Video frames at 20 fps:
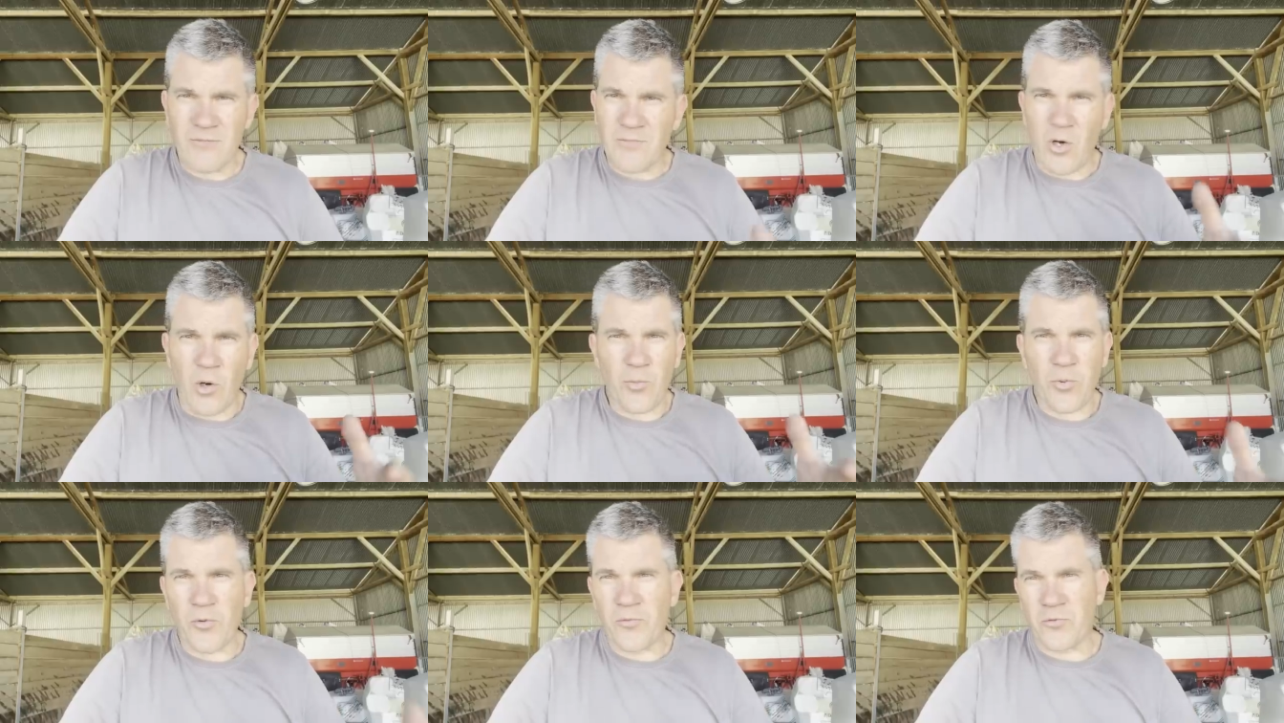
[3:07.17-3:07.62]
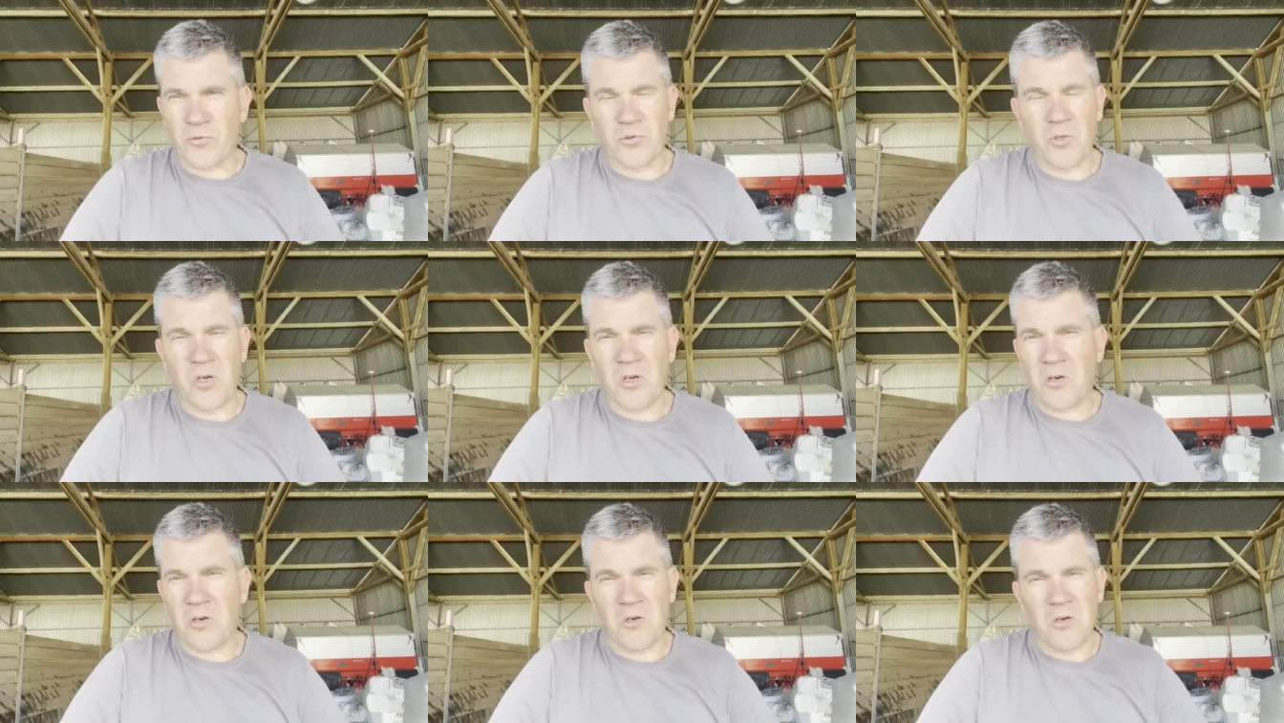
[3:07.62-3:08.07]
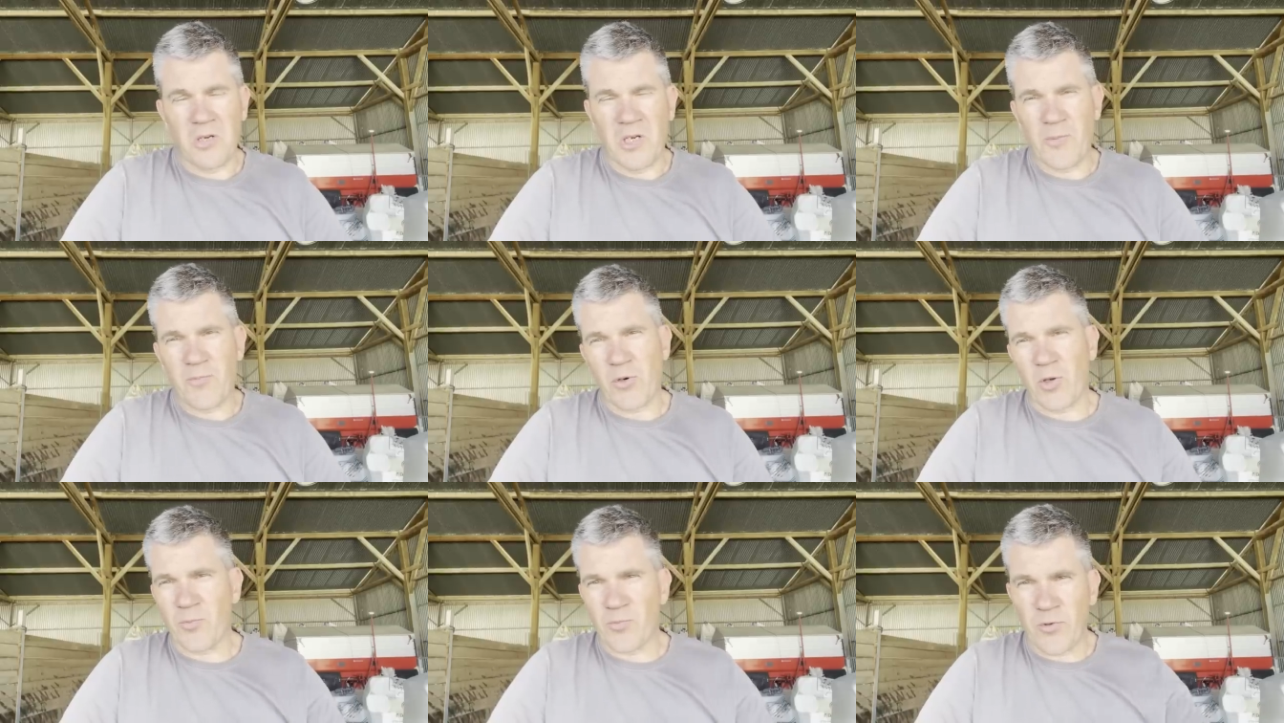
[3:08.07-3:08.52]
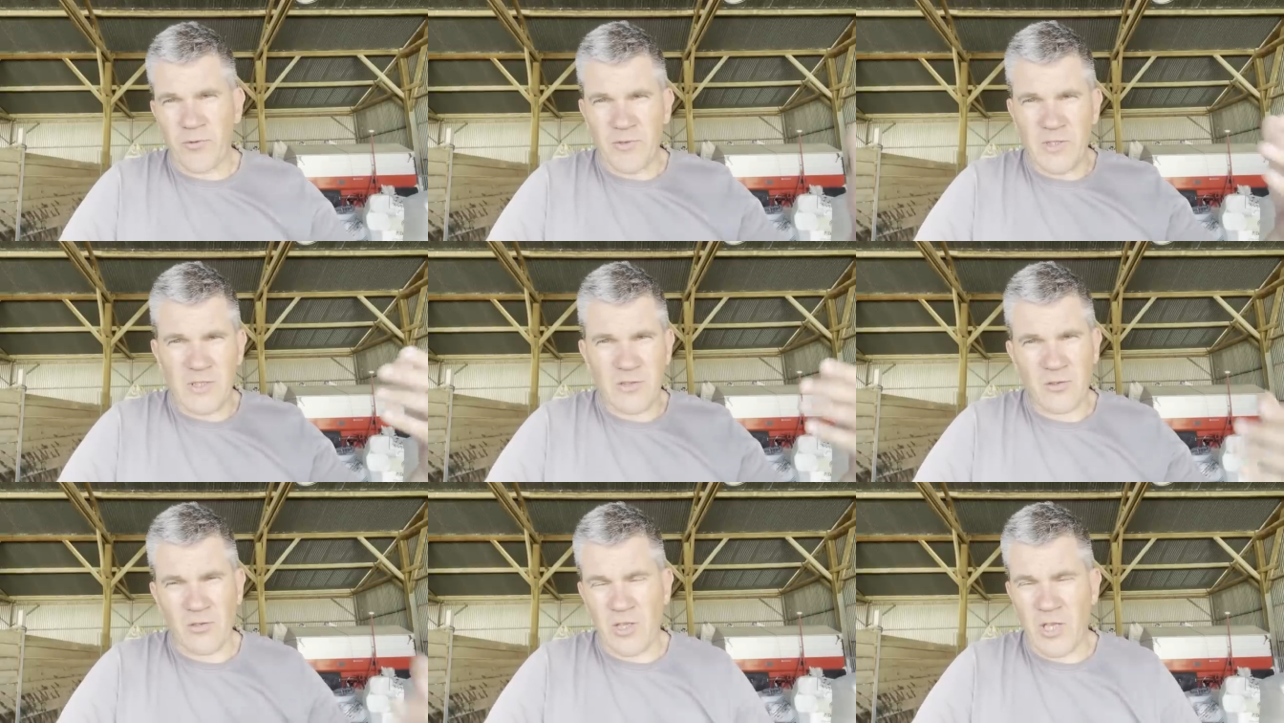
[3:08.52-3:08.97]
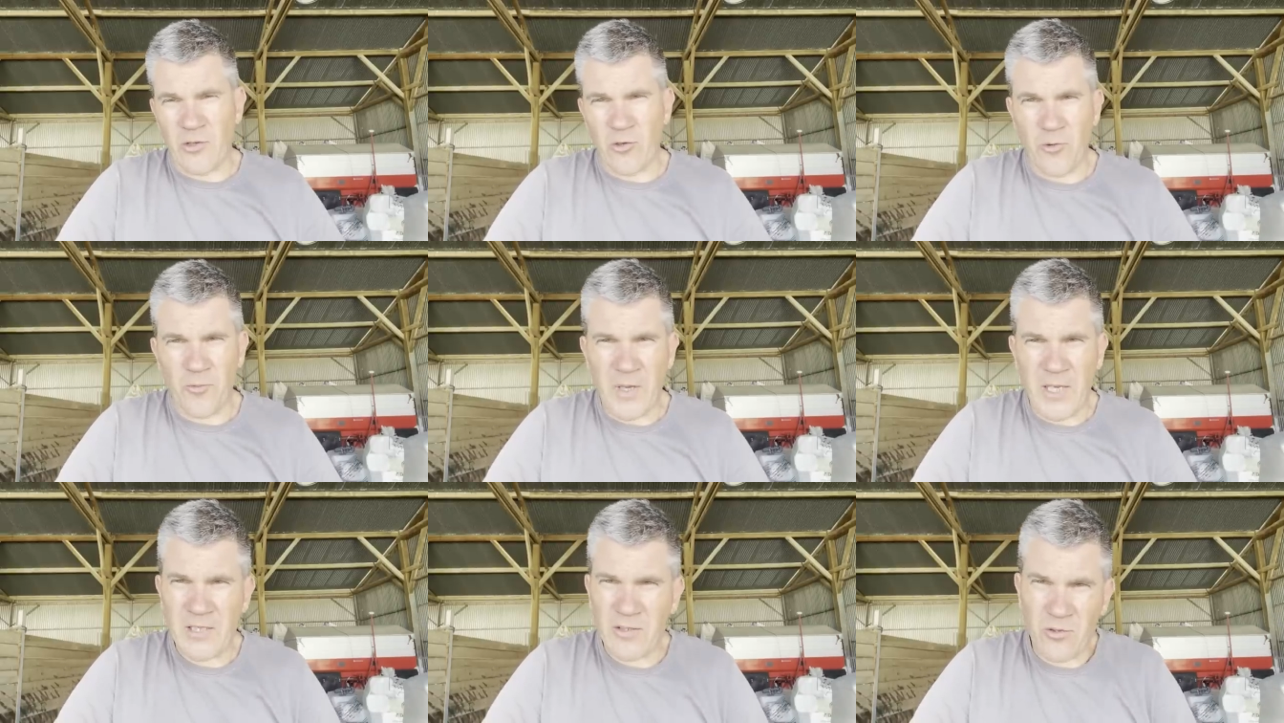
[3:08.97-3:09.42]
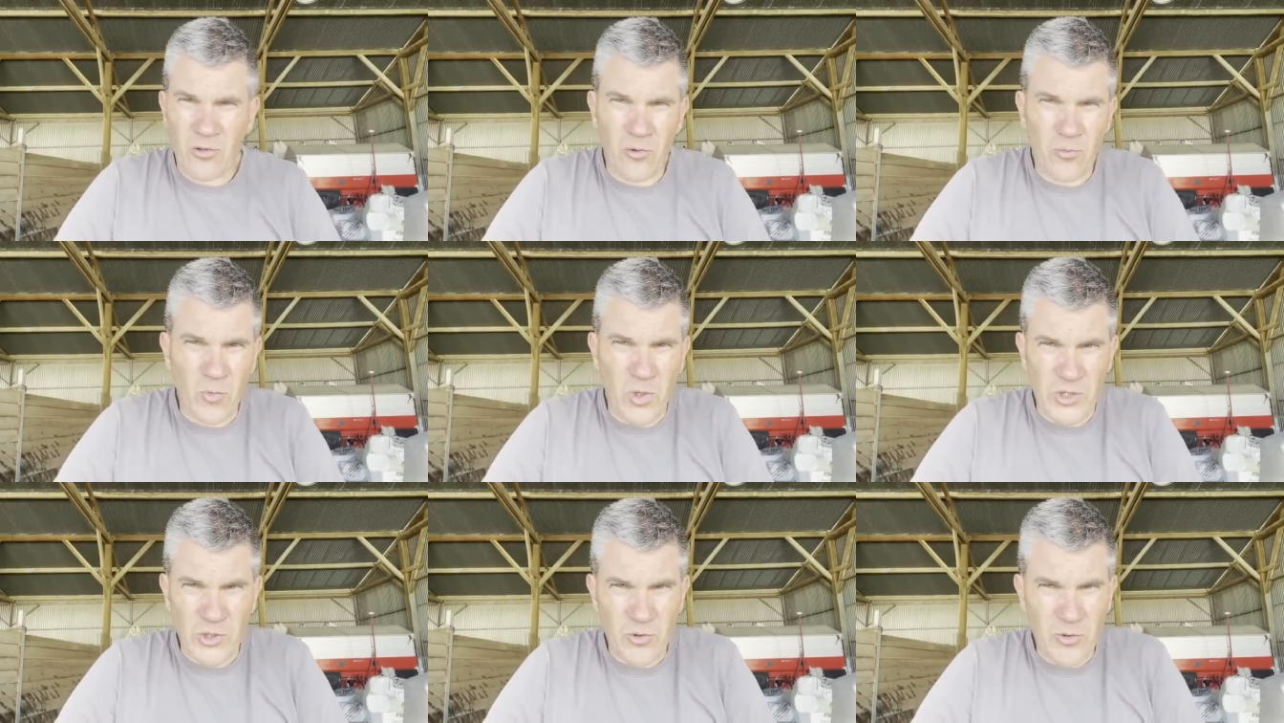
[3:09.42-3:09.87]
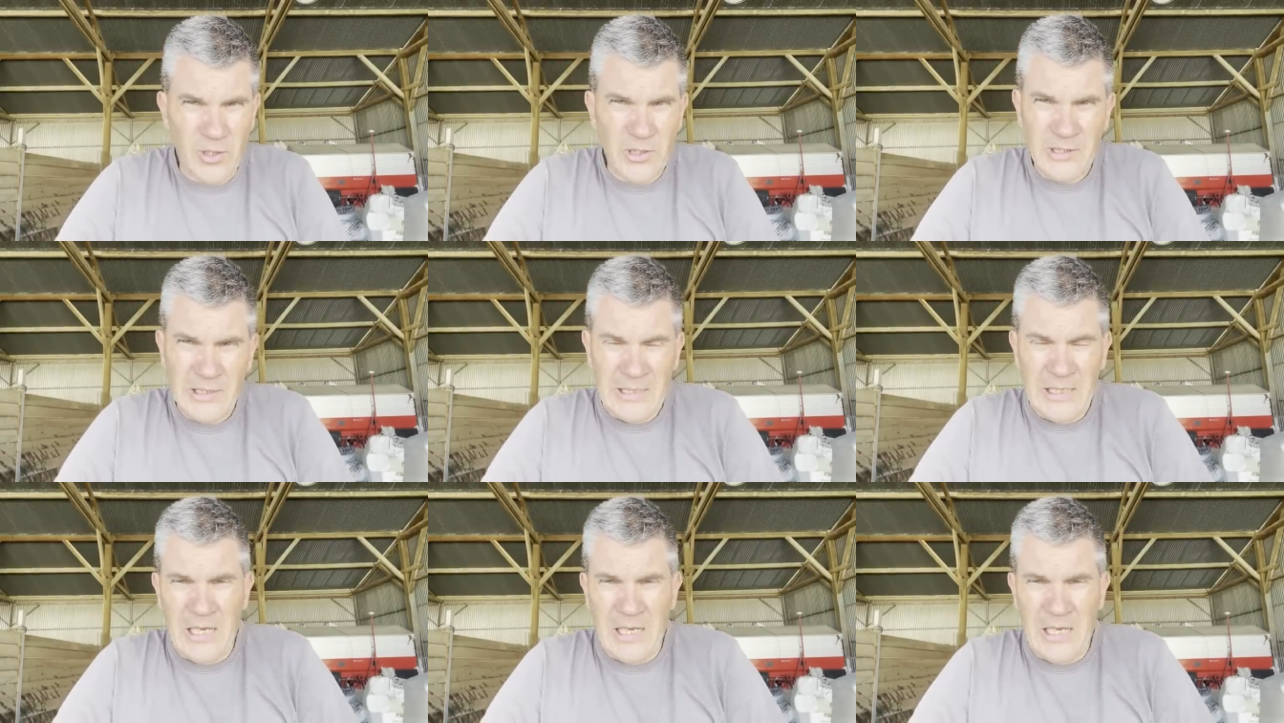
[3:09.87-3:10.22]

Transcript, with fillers: En profondeur, euh, les plantes peuvent descendre à 2 mètres au mois de juin.